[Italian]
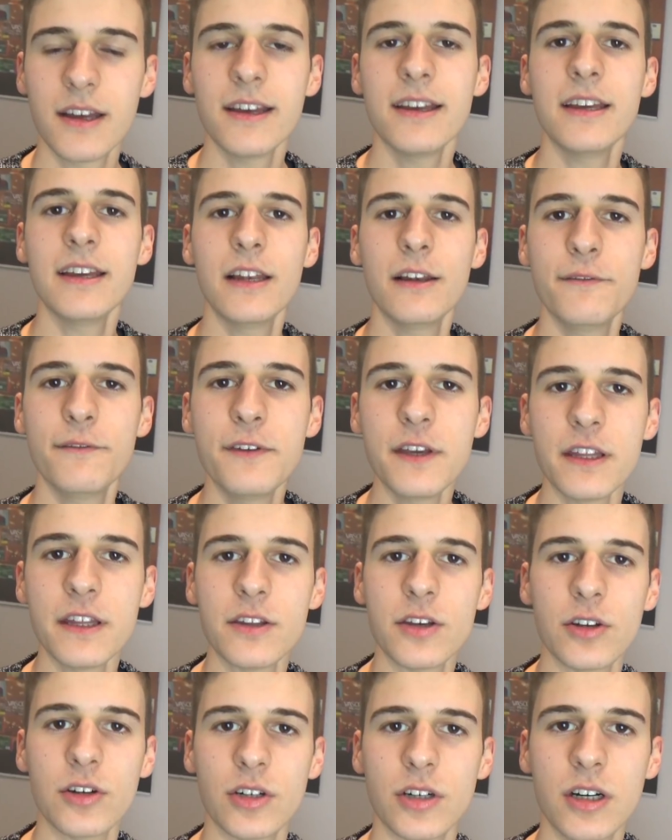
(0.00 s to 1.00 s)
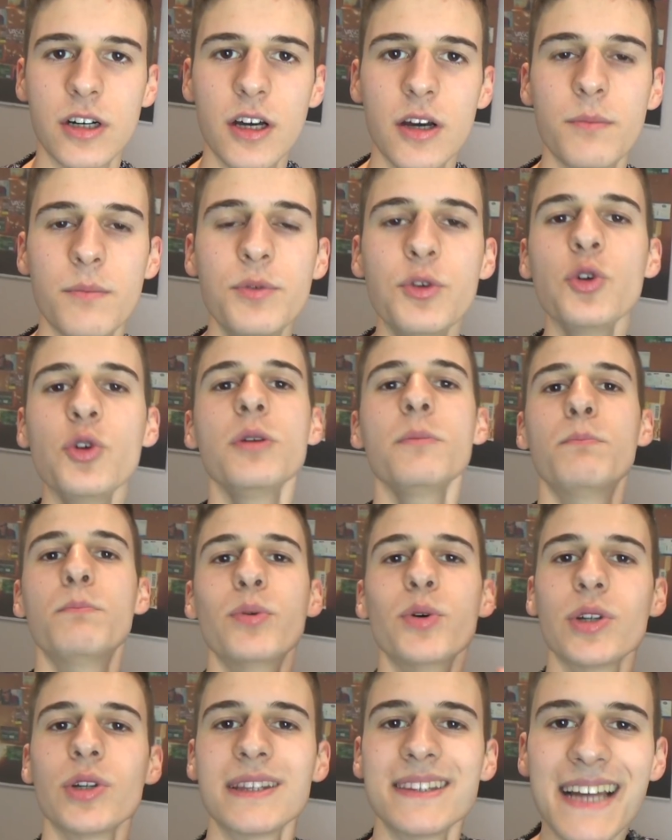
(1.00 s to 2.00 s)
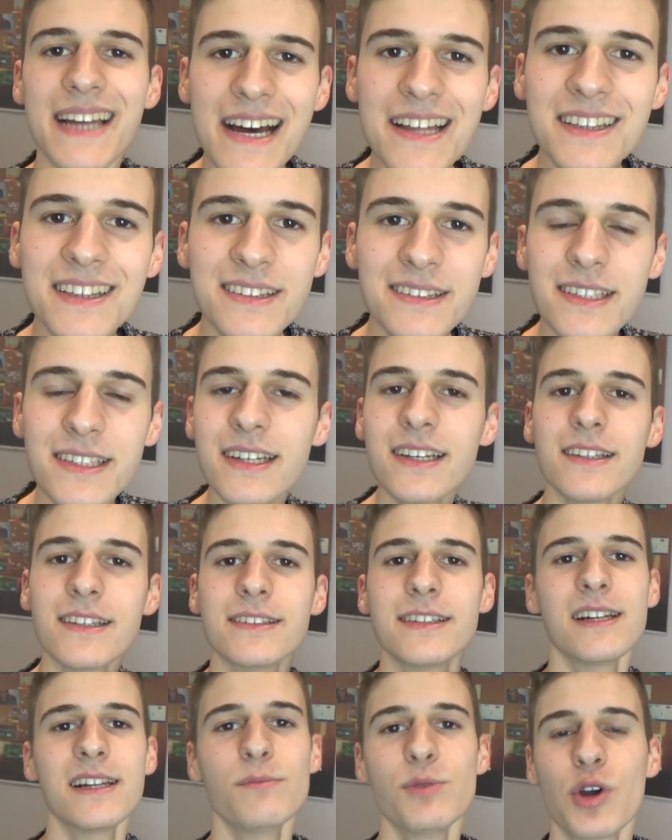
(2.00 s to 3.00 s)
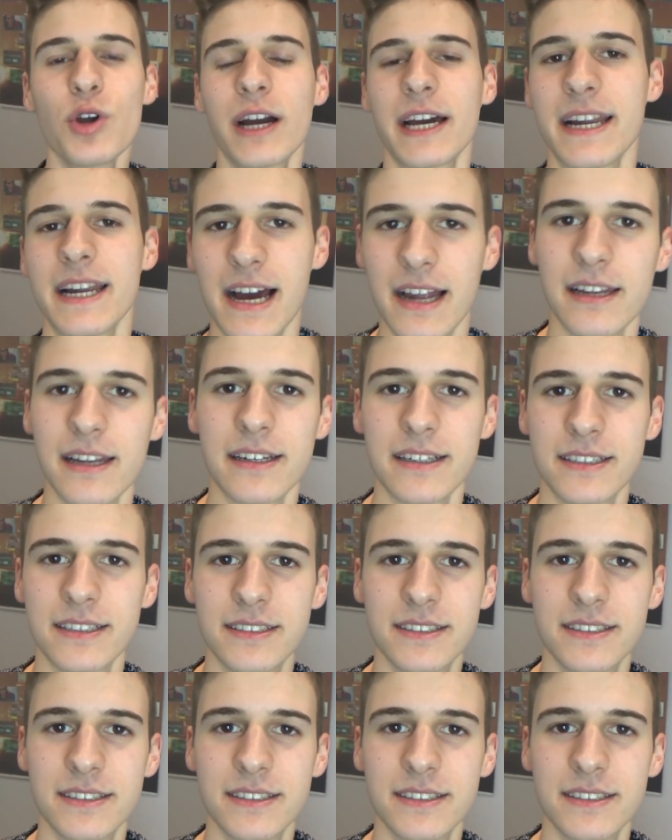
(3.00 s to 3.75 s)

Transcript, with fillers: il video più importante del mio canale.